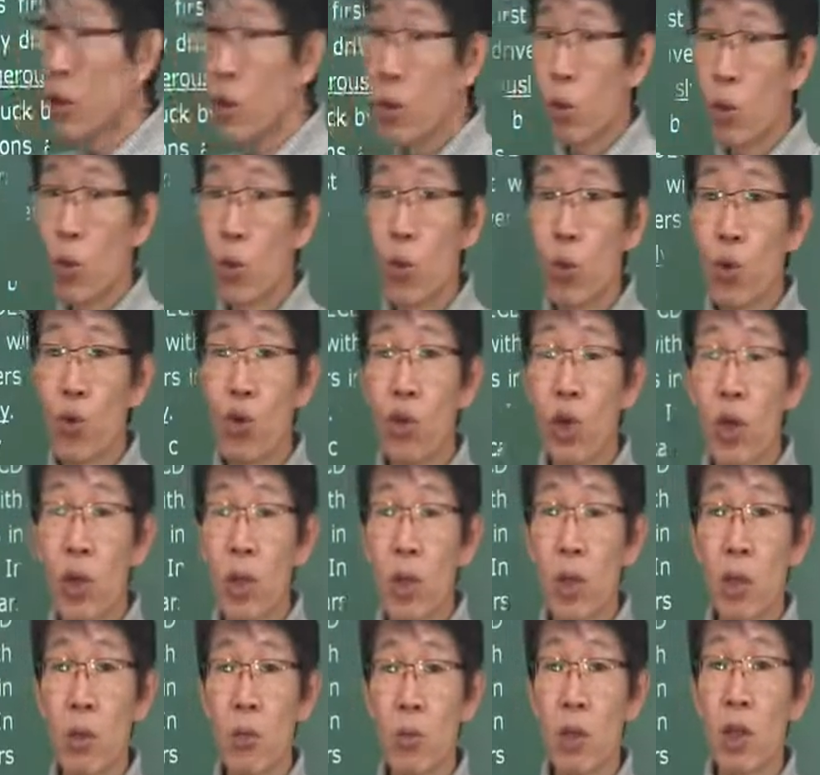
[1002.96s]
여기서 노출이라는
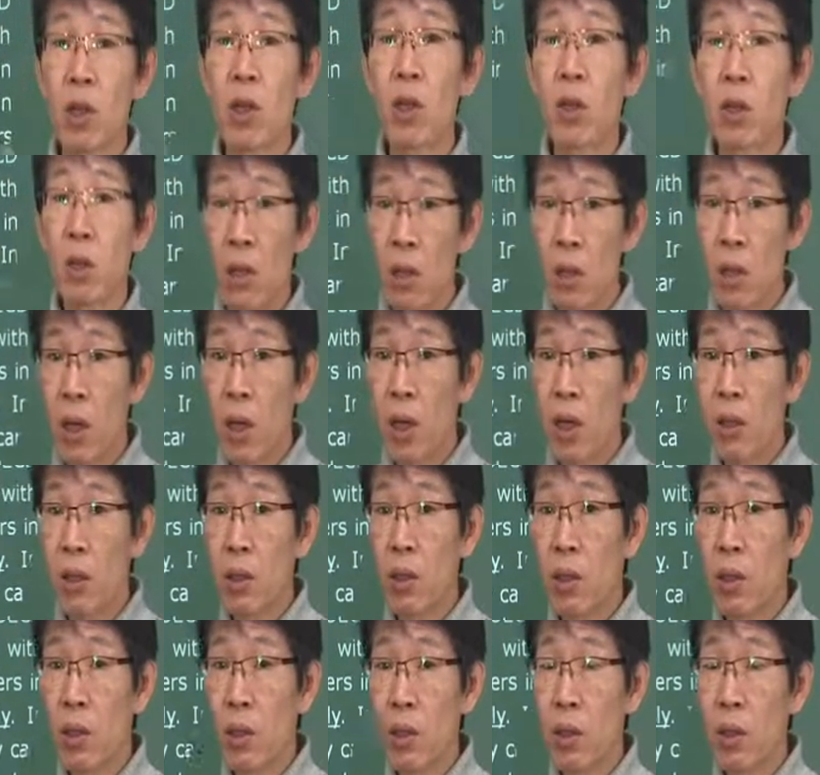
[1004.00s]
개념은 겪는다 하는
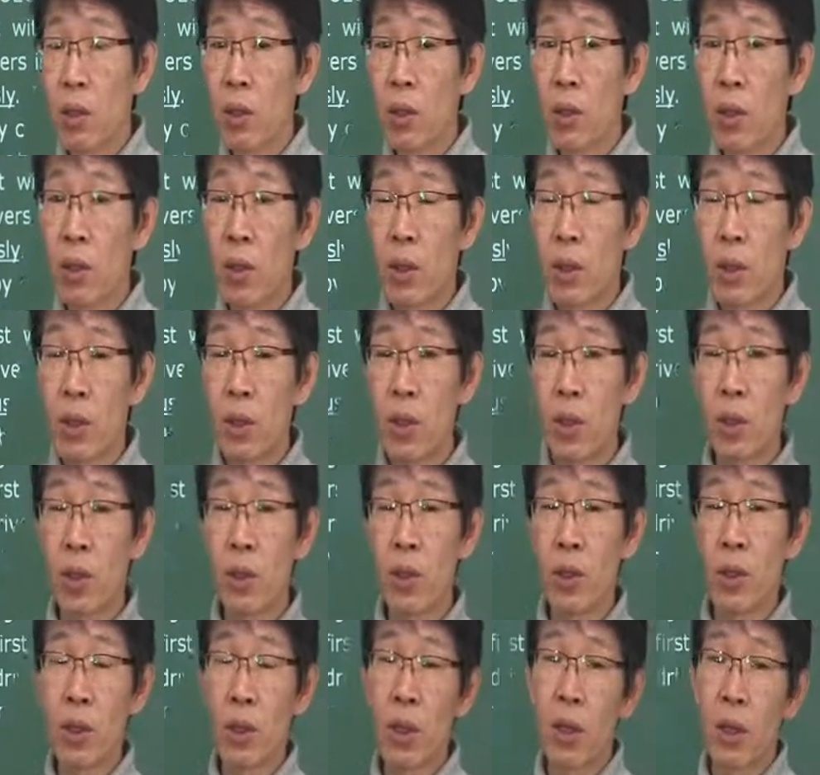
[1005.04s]
거예요.
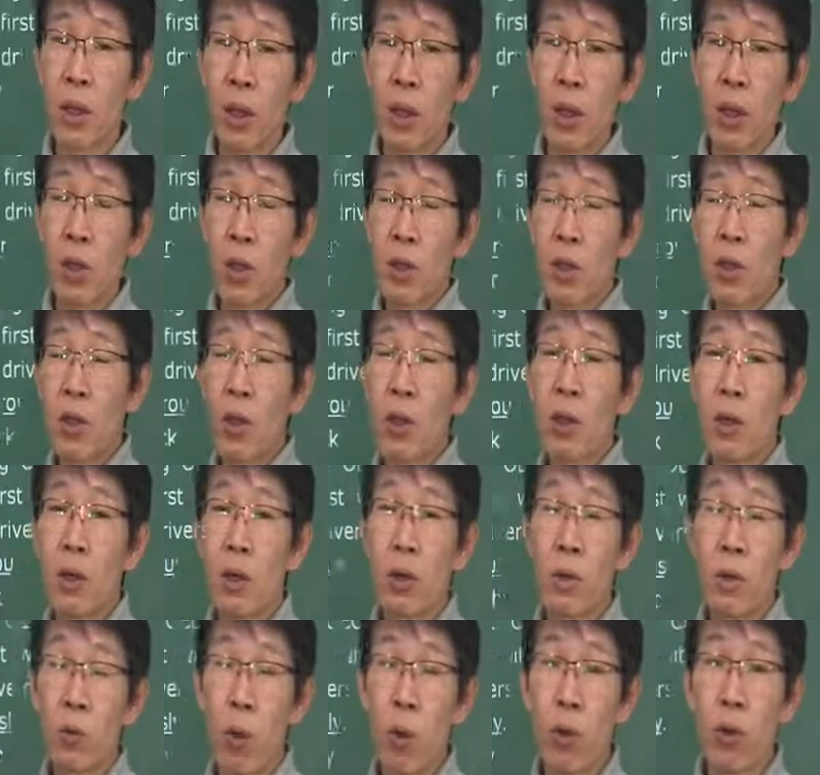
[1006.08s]
어떤 이제
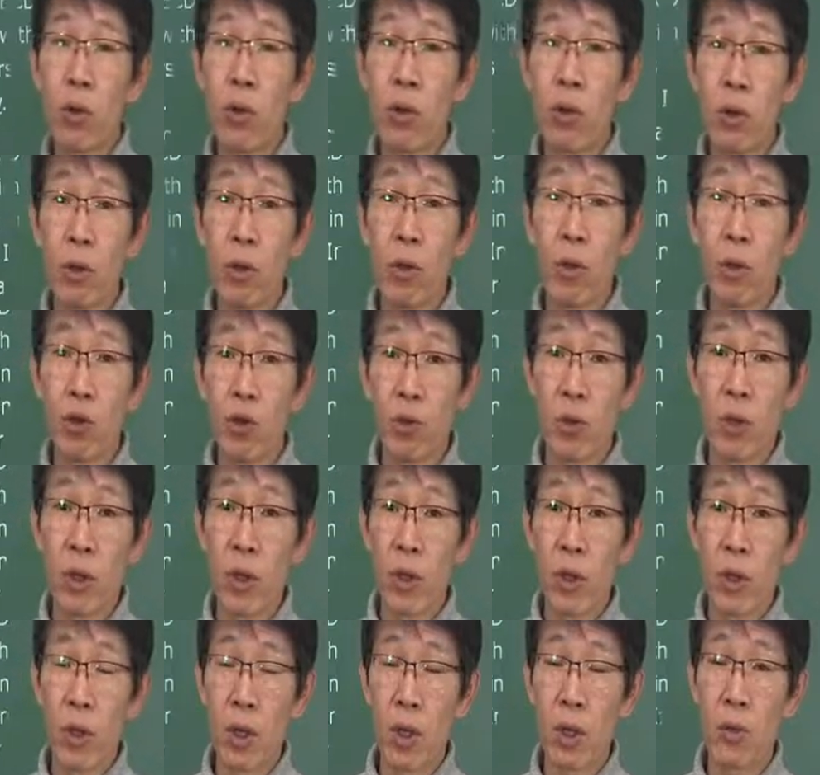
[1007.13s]
성폭력에
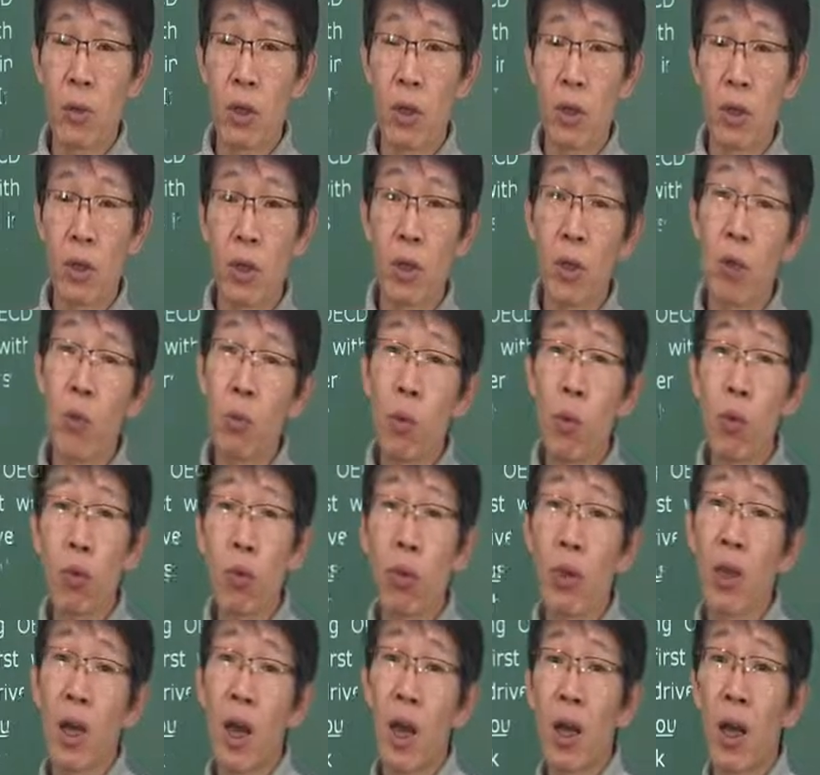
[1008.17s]
노출됐다 그러면 이제
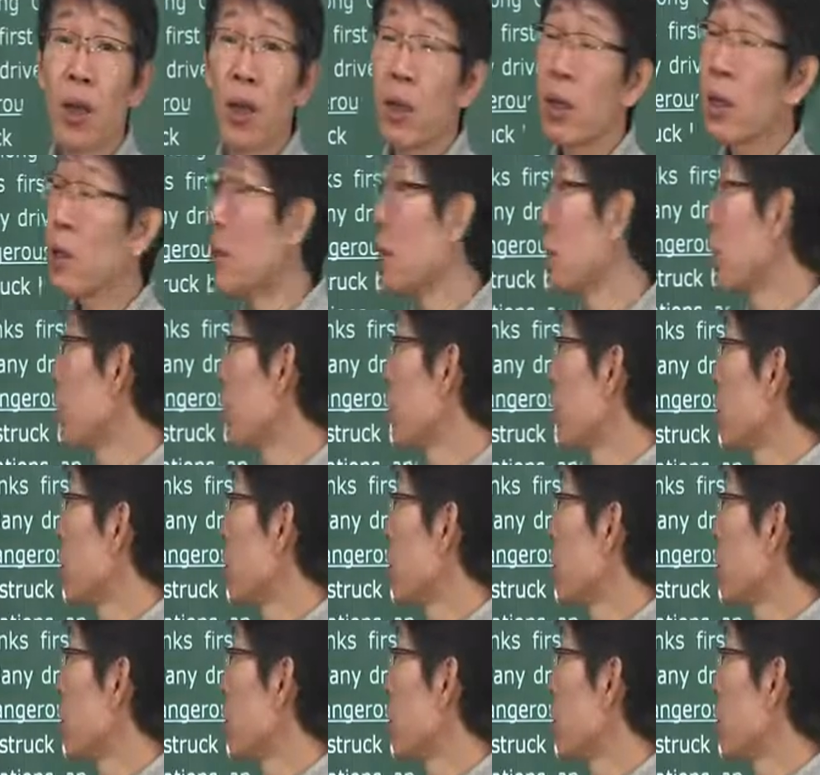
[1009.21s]
성폭력을 당한다의 개념이